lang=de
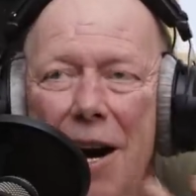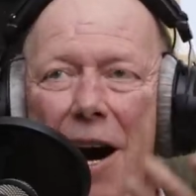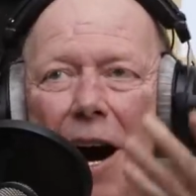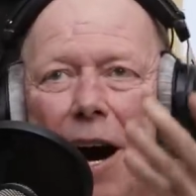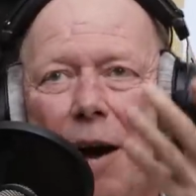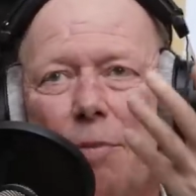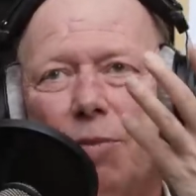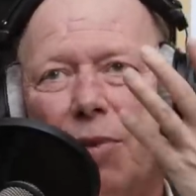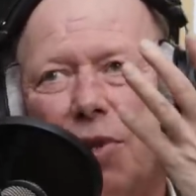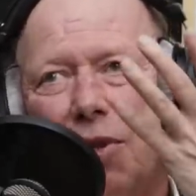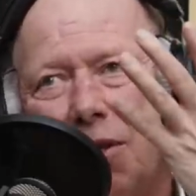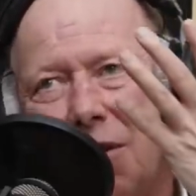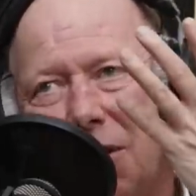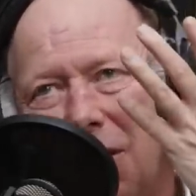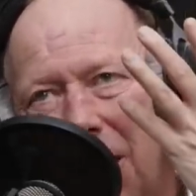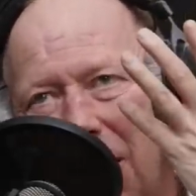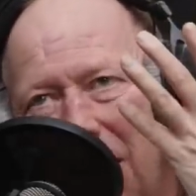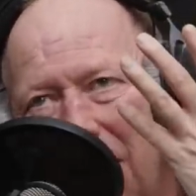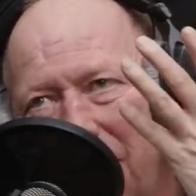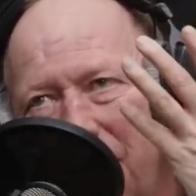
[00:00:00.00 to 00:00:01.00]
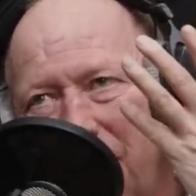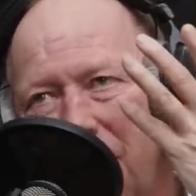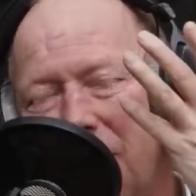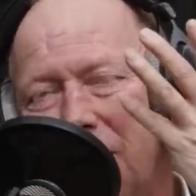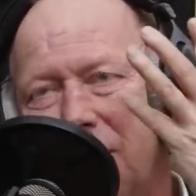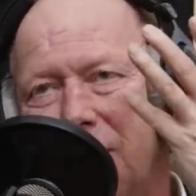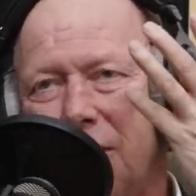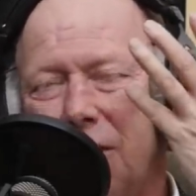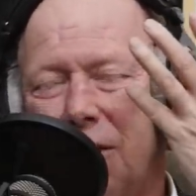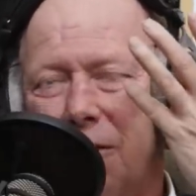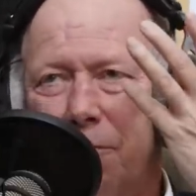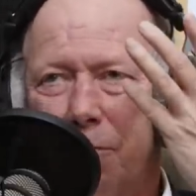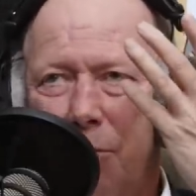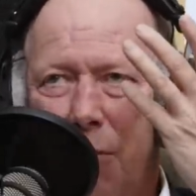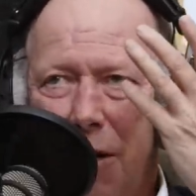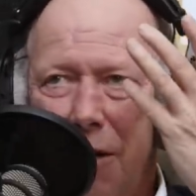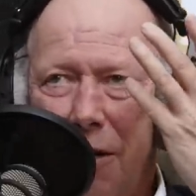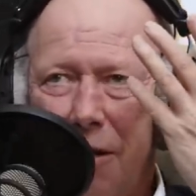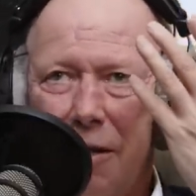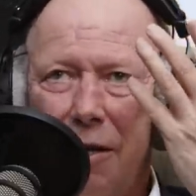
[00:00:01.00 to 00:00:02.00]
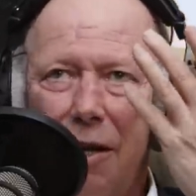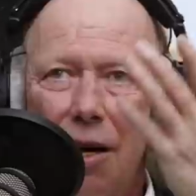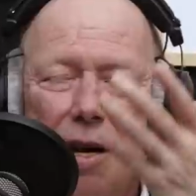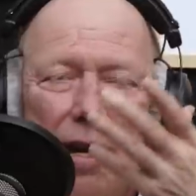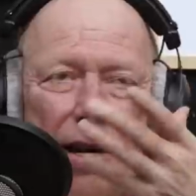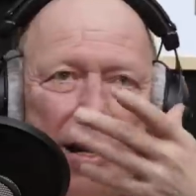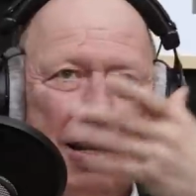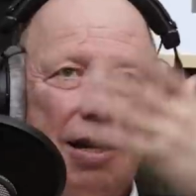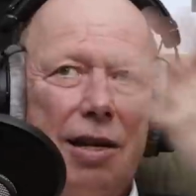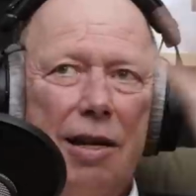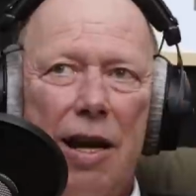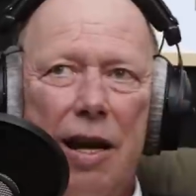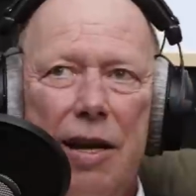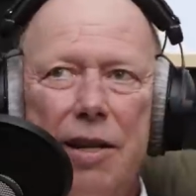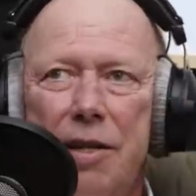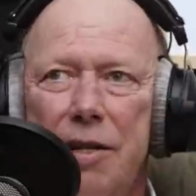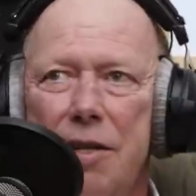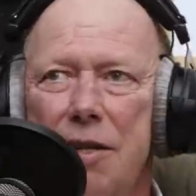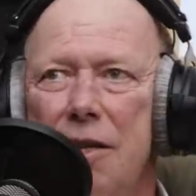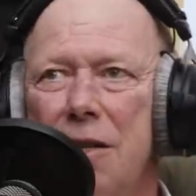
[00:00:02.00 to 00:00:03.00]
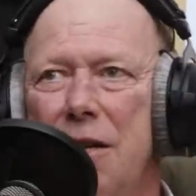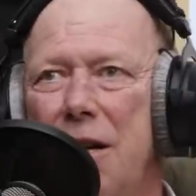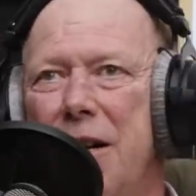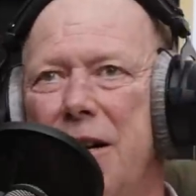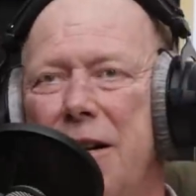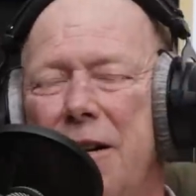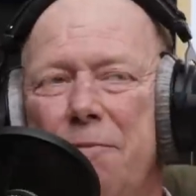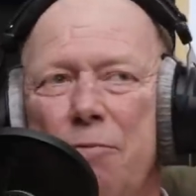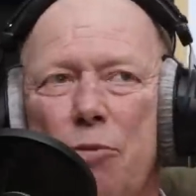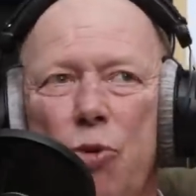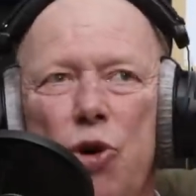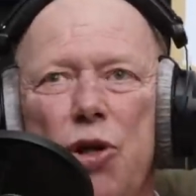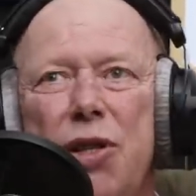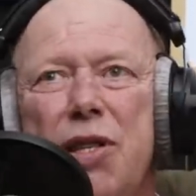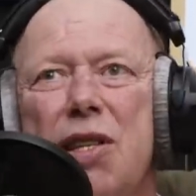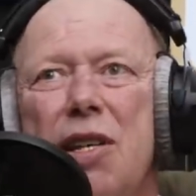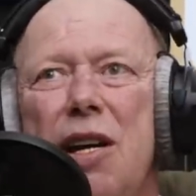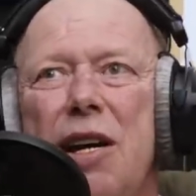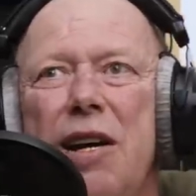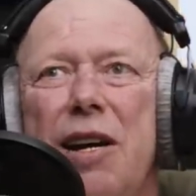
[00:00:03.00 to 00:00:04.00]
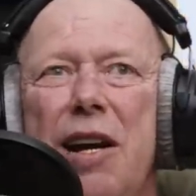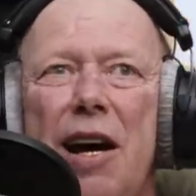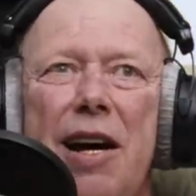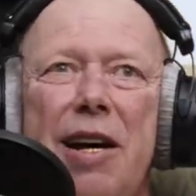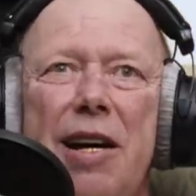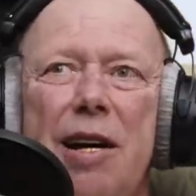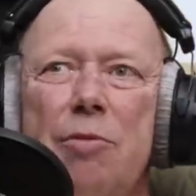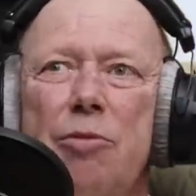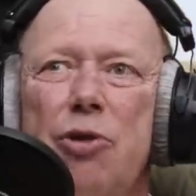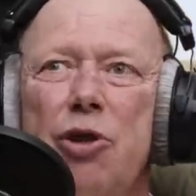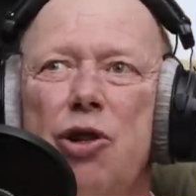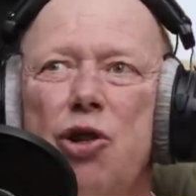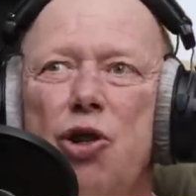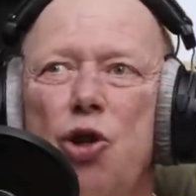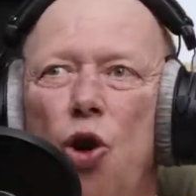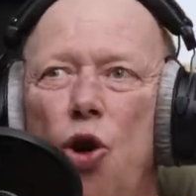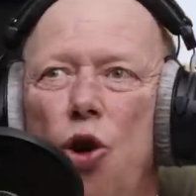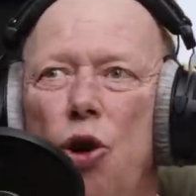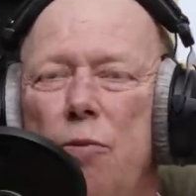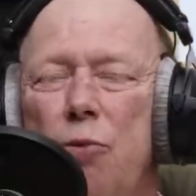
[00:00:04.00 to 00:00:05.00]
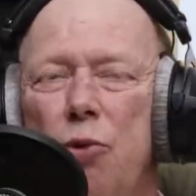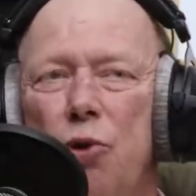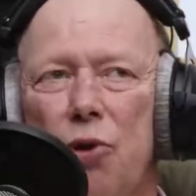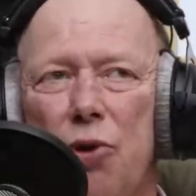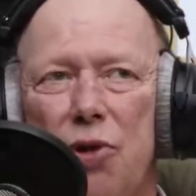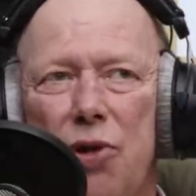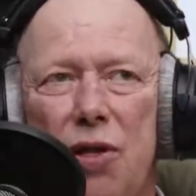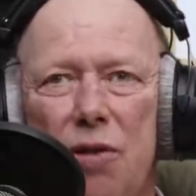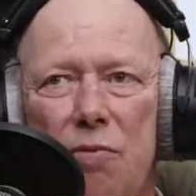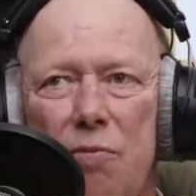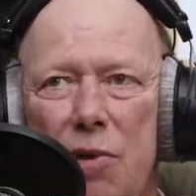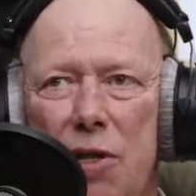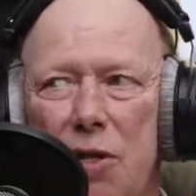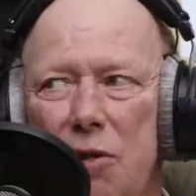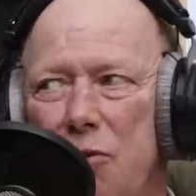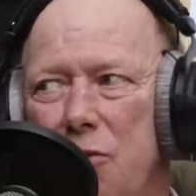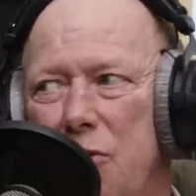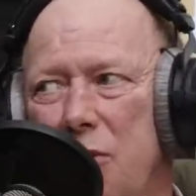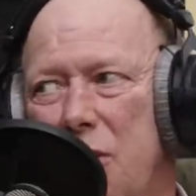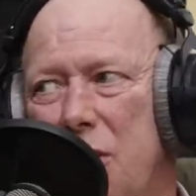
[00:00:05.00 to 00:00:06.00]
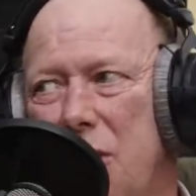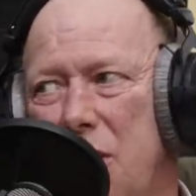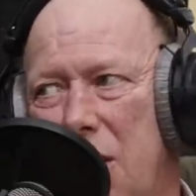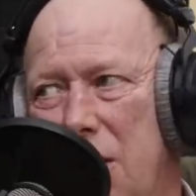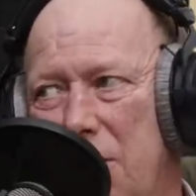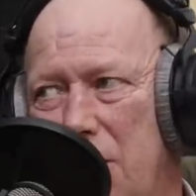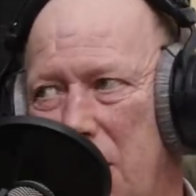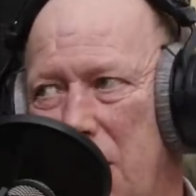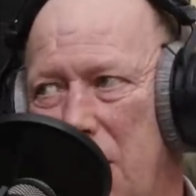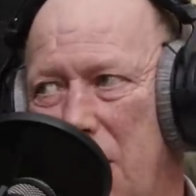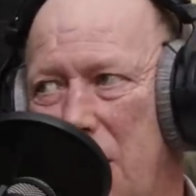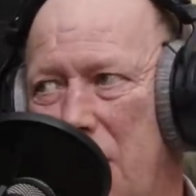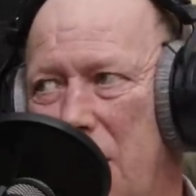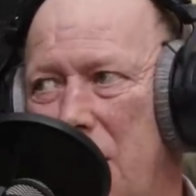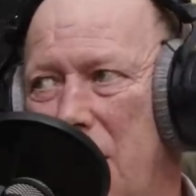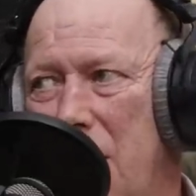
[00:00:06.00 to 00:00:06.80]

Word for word: Hab das teilweise gemacht. Ich landete da in Münster in einer Betäubungsmittelkammer,